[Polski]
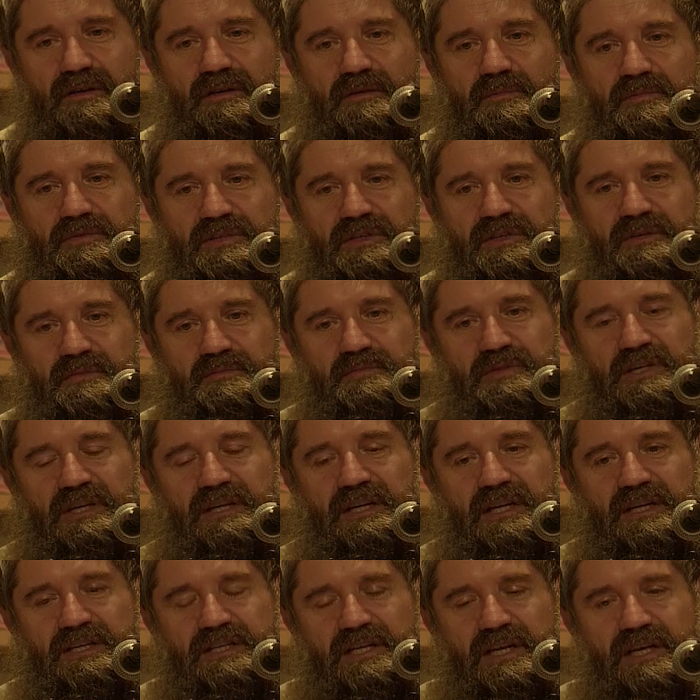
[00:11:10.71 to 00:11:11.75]
e,
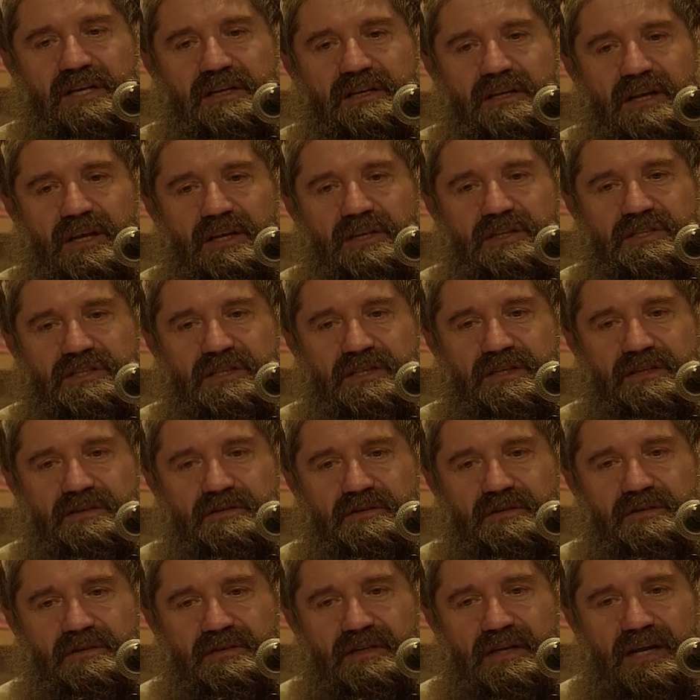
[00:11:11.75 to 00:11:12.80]
przekraczanie
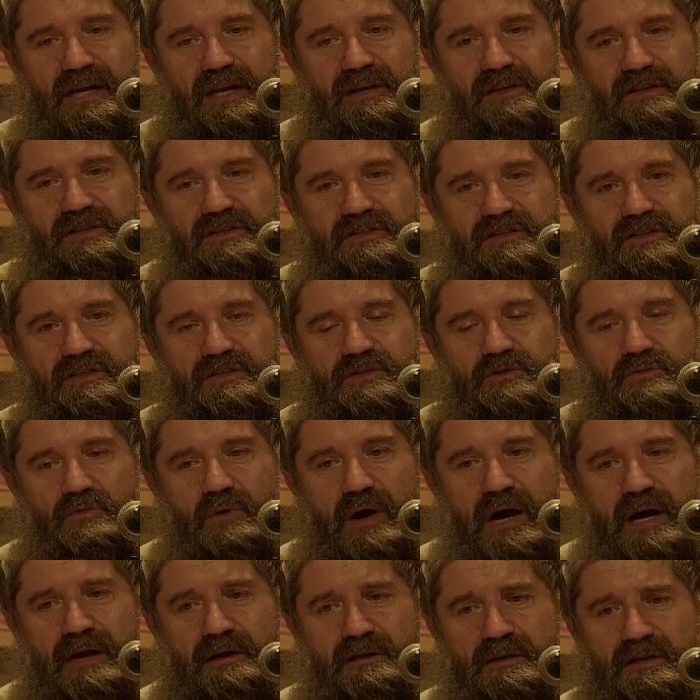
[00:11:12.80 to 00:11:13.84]
granicy, granic
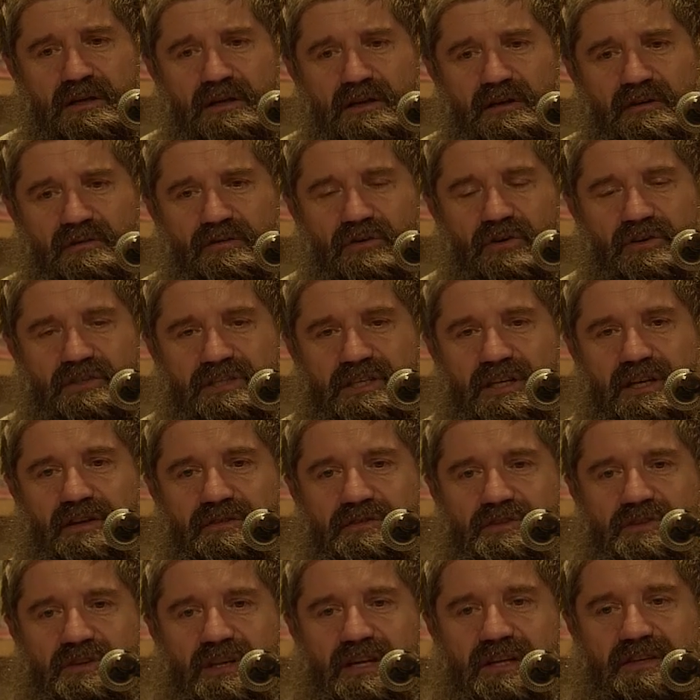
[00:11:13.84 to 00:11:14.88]
zła,
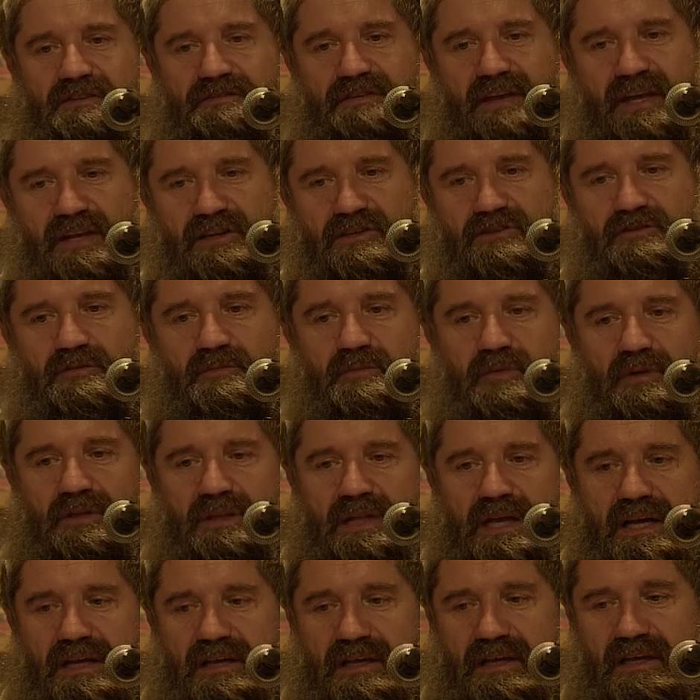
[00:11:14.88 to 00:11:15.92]
wchodzenie w coraz większe
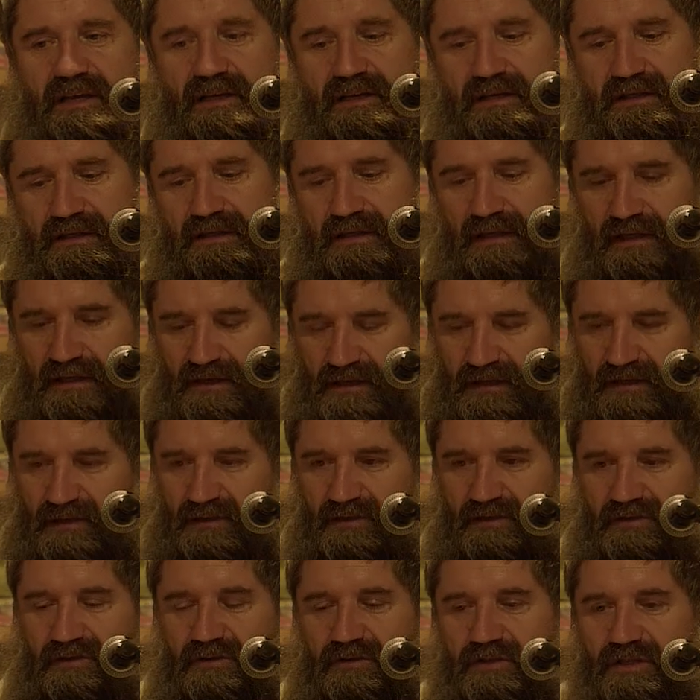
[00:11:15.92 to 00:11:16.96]
upodlenie,
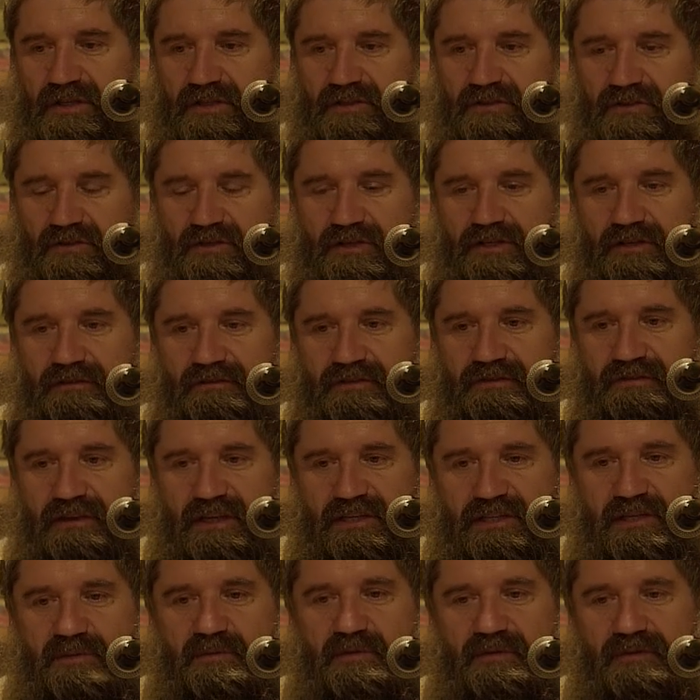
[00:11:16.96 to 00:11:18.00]
to co często dzisiaj w
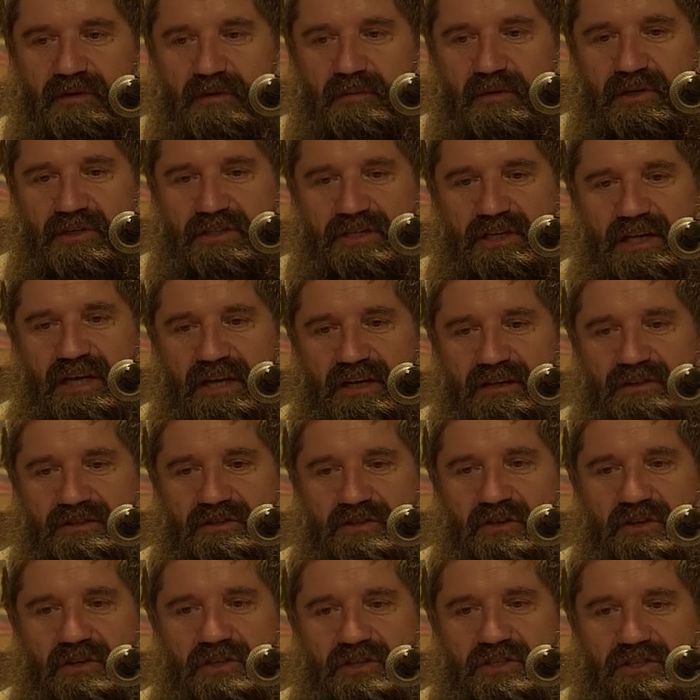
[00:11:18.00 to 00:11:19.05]
świecie mówimy, że jak
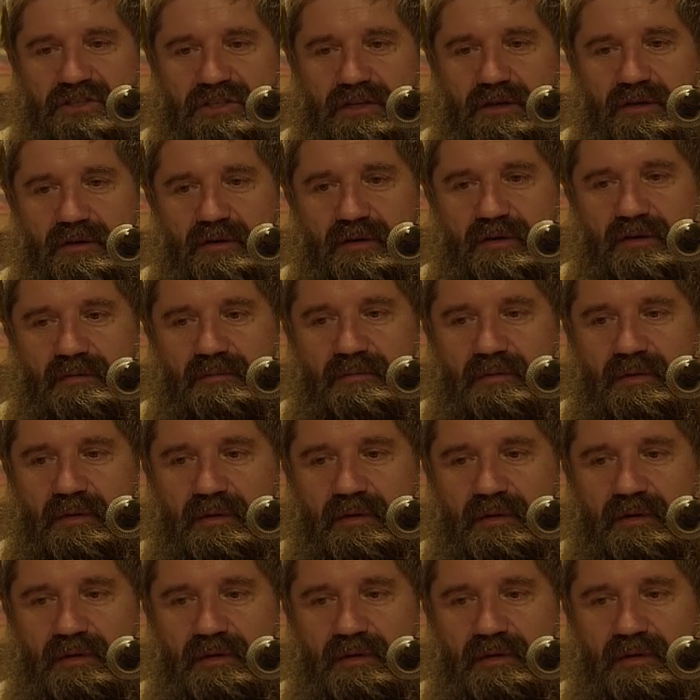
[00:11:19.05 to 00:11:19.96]
co jeszcze